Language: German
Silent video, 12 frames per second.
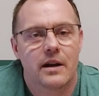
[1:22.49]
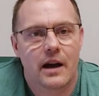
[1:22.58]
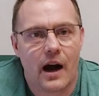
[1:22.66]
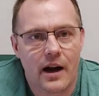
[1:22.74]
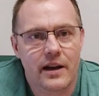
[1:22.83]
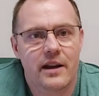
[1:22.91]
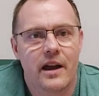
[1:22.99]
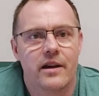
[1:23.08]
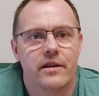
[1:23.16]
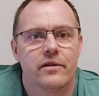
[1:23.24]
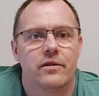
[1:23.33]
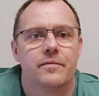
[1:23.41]

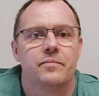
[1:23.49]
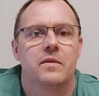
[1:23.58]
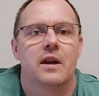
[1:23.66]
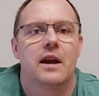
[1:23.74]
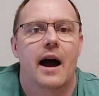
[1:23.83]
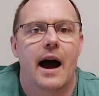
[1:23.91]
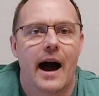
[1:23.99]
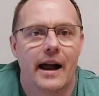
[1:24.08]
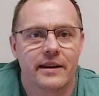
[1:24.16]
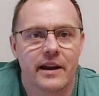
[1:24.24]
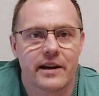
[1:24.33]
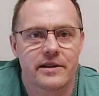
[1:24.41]
Krankengeld
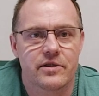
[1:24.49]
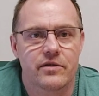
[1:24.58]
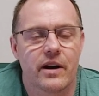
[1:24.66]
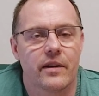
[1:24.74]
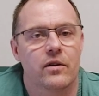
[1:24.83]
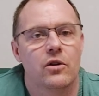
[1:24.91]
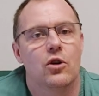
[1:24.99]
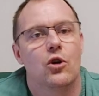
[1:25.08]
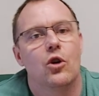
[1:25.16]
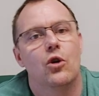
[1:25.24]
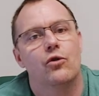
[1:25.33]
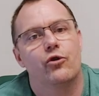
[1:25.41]
angerechnet werden.
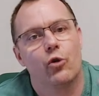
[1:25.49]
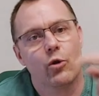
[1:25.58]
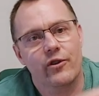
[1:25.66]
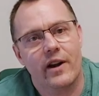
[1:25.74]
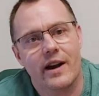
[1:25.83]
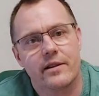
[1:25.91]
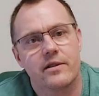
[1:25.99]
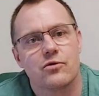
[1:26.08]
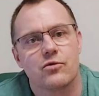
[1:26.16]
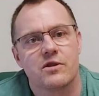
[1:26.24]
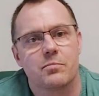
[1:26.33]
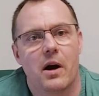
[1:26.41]
So sagt es
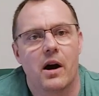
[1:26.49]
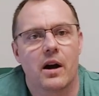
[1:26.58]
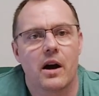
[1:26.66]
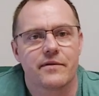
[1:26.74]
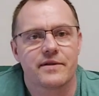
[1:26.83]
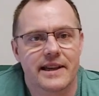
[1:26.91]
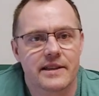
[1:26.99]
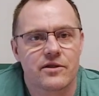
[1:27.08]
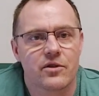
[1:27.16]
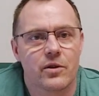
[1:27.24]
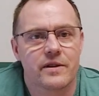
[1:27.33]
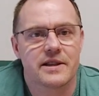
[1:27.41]
uns
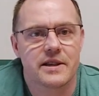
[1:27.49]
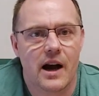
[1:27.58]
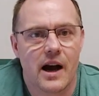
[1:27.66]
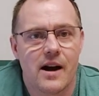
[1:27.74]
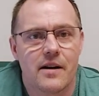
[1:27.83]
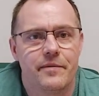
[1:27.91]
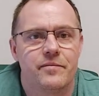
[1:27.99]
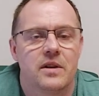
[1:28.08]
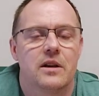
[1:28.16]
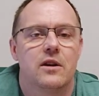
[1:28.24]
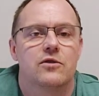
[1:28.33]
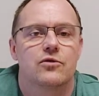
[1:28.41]
96a
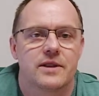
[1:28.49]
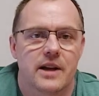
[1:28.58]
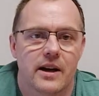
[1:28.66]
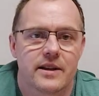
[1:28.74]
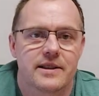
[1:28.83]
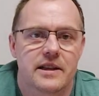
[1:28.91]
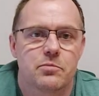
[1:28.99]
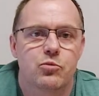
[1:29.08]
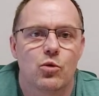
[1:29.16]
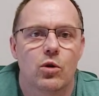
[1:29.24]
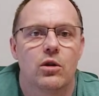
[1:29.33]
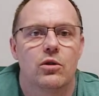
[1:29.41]

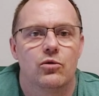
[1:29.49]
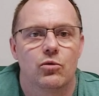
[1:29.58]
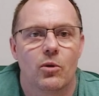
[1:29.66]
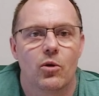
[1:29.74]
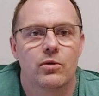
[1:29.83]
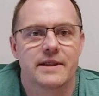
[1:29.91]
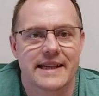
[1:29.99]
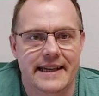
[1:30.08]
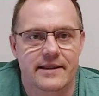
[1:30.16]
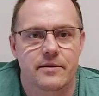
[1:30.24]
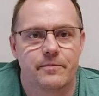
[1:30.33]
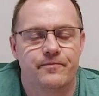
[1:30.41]
Sozialgesetzbuch Nr.
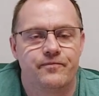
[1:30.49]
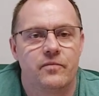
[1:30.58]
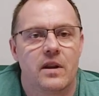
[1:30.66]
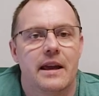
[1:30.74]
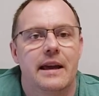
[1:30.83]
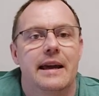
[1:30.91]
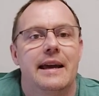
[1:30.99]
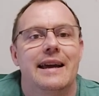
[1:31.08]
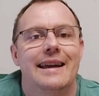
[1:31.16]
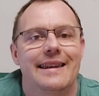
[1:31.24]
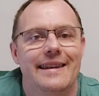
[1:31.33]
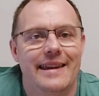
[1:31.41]
6.
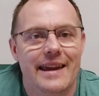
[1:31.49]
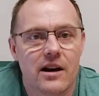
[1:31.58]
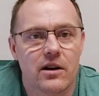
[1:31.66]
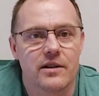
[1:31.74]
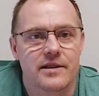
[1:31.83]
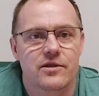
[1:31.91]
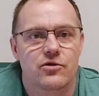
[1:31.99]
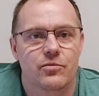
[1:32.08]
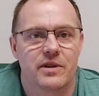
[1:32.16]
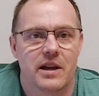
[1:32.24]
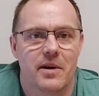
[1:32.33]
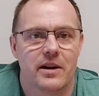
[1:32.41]
Näheres
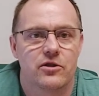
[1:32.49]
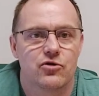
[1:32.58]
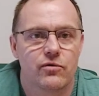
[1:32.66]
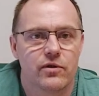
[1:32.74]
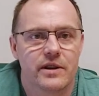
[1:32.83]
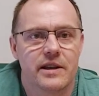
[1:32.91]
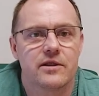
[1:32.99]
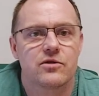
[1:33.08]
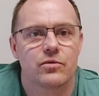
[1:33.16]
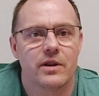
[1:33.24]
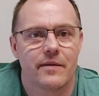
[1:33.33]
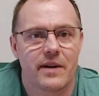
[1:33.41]
zum Thema
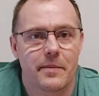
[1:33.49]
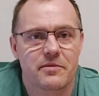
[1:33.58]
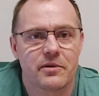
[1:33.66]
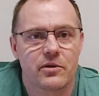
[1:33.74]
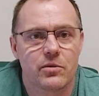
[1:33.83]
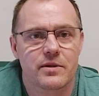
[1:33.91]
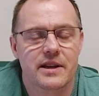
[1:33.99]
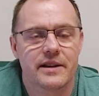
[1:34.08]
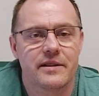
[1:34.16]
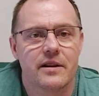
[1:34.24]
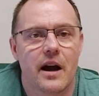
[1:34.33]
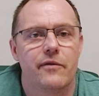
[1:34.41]
Hinzuverdienst und
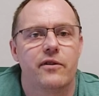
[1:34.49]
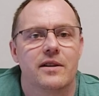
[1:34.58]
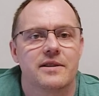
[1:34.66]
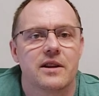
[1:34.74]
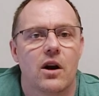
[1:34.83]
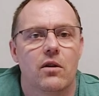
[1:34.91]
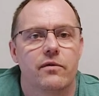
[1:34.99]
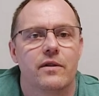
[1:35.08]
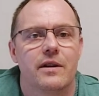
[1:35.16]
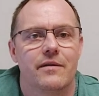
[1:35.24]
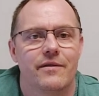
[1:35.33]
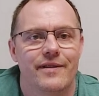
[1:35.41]
Erwerbsminderungsrente erfahren Sie auf
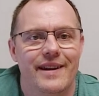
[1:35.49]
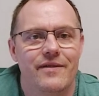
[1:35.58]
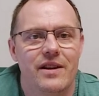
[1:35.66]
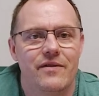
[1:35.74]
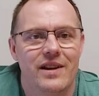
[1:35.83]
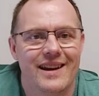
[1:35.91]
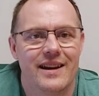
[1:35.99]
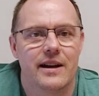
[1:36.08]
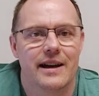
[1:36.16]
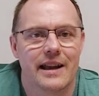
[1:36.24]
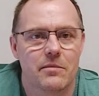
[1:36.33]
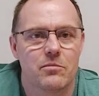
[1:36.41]

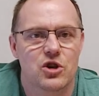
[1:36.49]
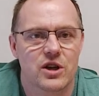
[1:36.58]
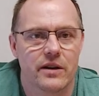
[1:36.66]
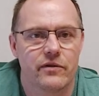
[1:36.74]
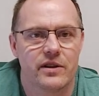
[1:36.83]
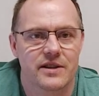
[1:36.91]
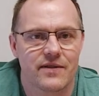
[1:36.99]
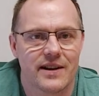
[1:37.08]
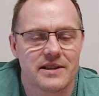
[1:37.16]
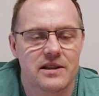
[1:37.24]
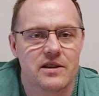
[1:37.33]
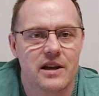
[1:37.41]

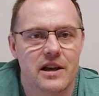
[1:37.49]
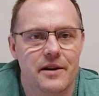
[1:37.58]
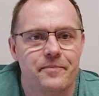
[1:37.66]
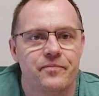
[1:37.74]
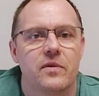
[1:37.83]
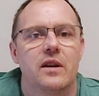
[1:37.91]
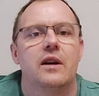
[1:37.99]
www.rentenbescheid24.de.